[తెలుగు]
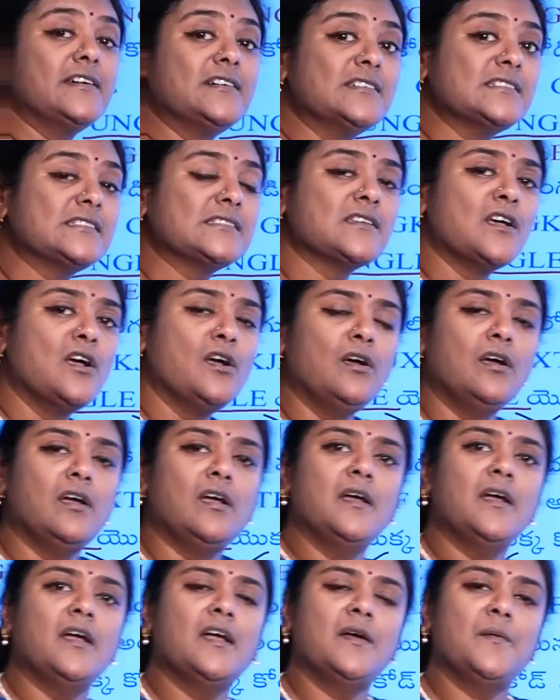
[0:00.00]
డియర్స్
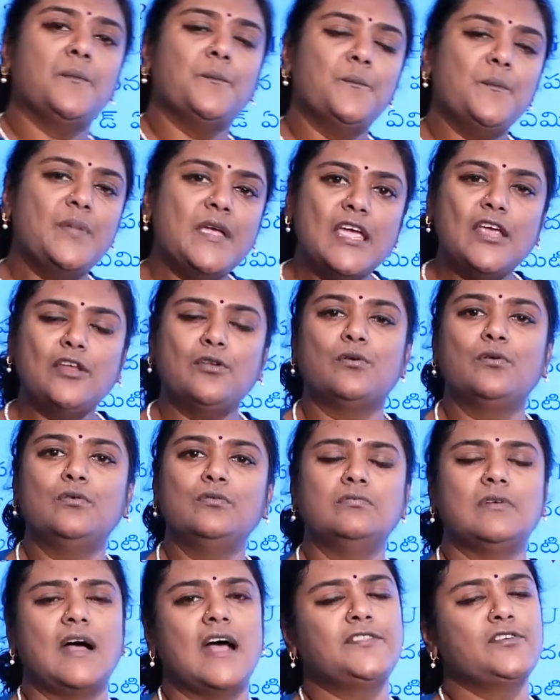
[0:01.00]
మీరు
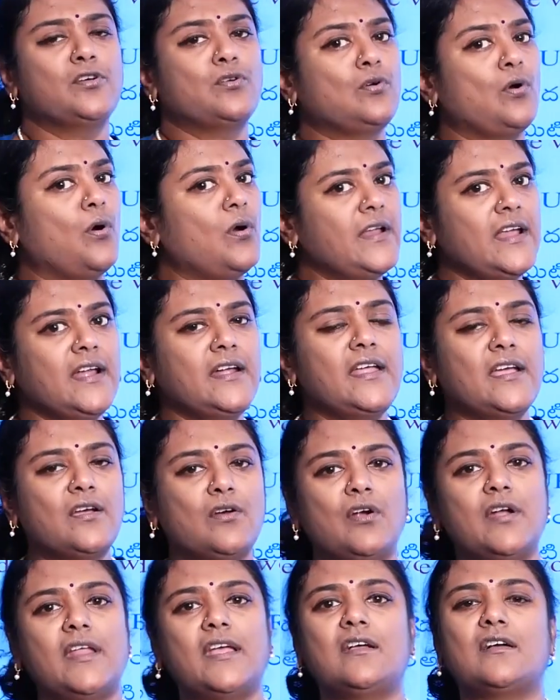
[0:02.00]
అది కోడింగ్
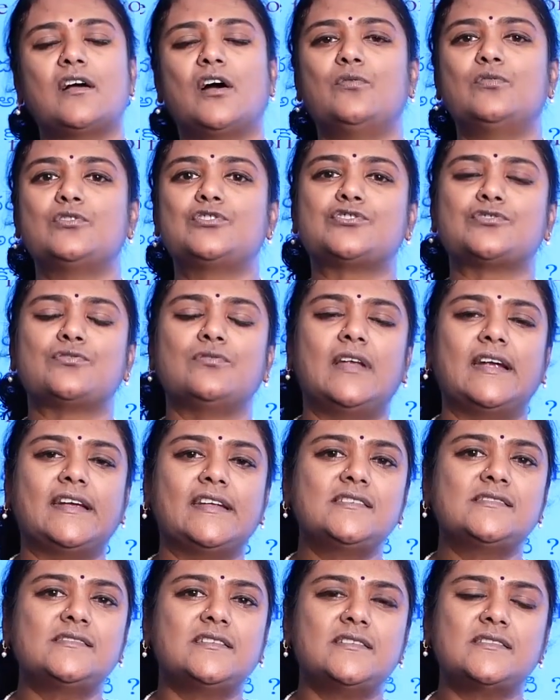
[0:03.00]
డీకోడింగ్ కావచ్చు
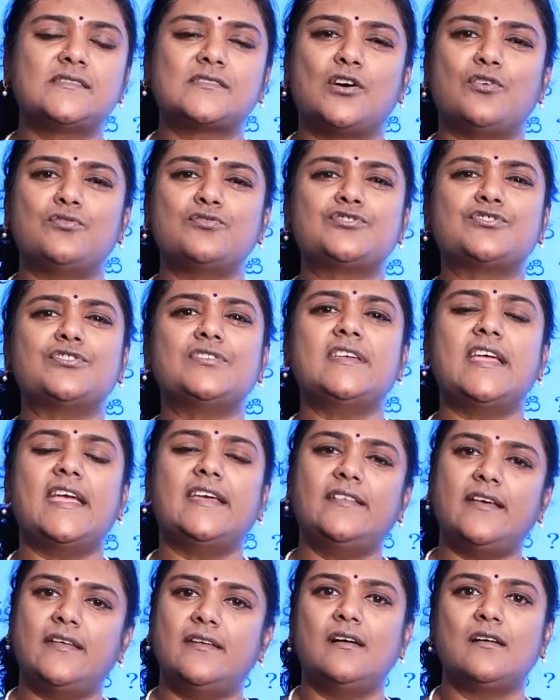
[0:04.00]
లెటర్ సిరీస్ కావచ్చు
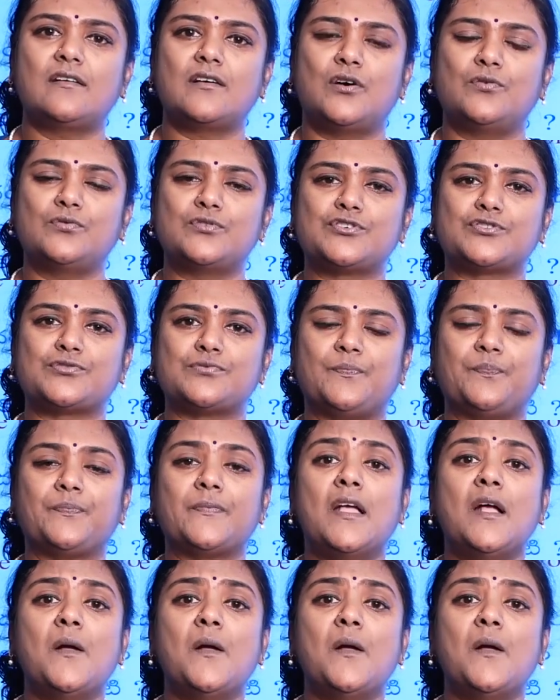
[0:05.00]
ఏదైనా కావచ్చు